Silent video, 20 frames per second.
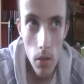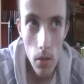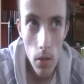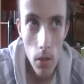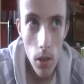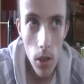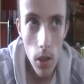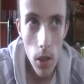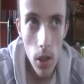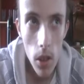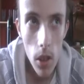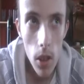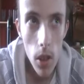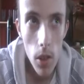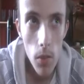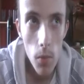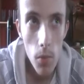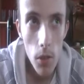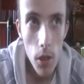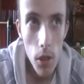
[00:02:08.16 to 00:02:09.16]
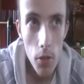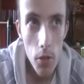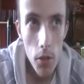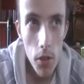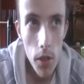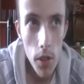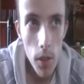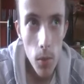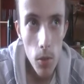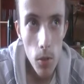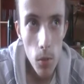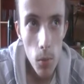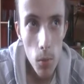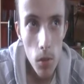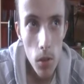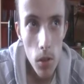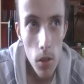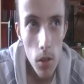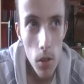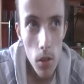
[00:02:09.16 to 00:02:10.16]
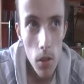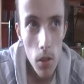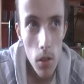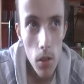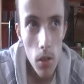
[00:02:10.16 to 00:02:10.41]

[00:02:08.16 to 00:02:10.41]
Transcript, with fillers: I przede wszystkim, żeby